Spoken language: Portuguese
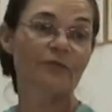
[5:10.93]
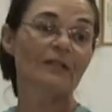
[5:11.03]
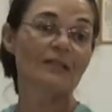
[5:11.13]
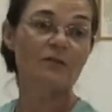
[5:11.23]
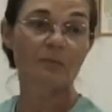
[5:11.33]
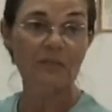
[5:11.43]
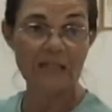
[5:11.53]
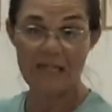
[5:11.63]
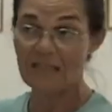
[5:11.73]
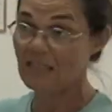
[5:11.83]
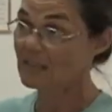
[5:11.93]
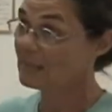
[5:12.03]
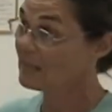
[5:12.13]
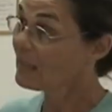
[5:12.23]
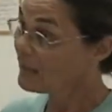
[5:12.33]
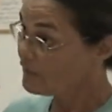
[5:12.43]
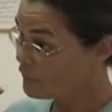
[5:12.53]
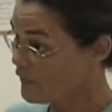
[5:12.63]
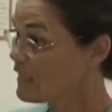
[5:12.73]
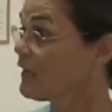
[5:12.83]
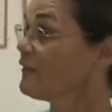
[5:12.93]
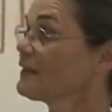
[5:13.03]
a nível eh, do estado da Paraíba.